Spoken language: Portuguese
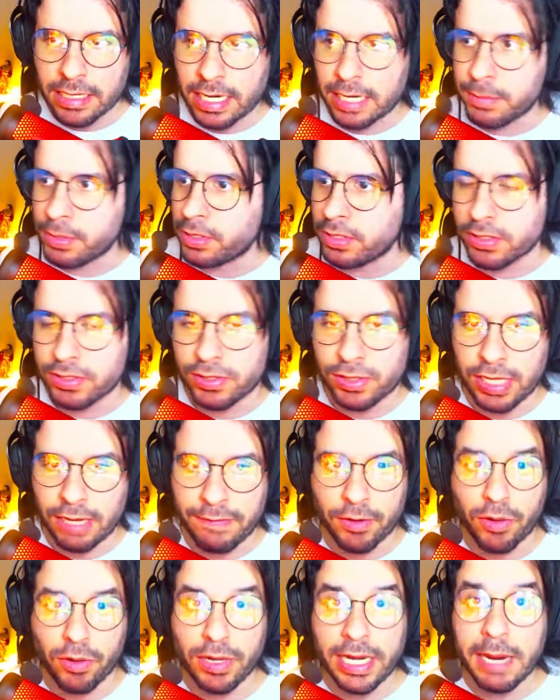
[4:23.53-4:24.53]
Ah, meu Deus, o
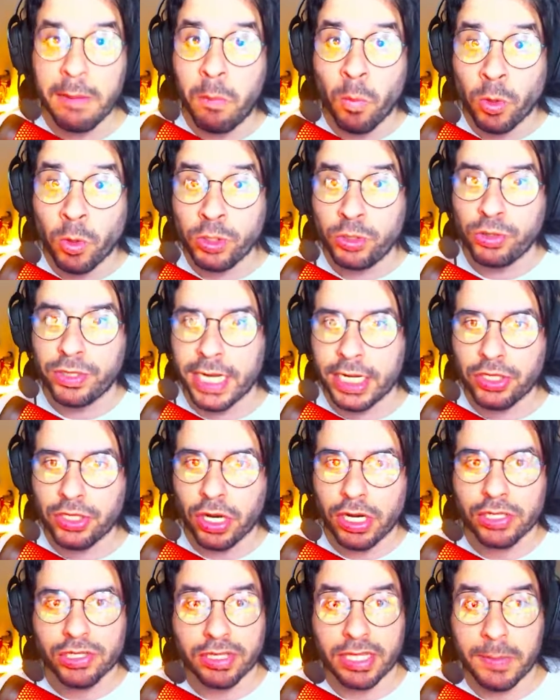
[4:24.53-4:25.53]
Lava Golem é muito grande,
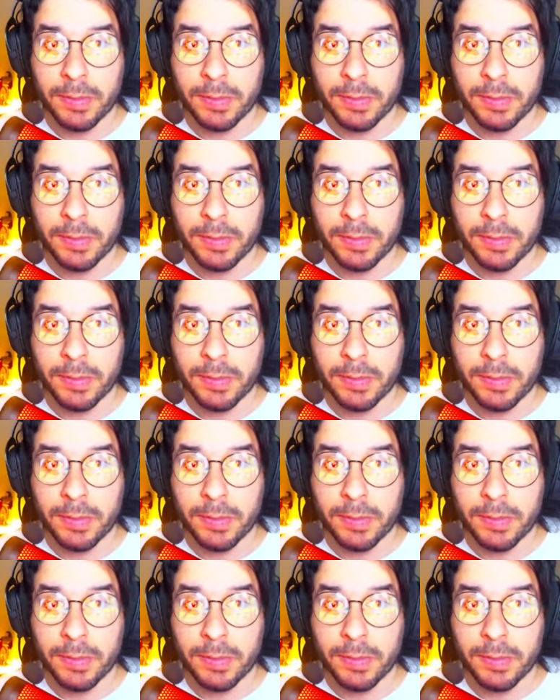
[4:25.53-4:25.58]
olha só o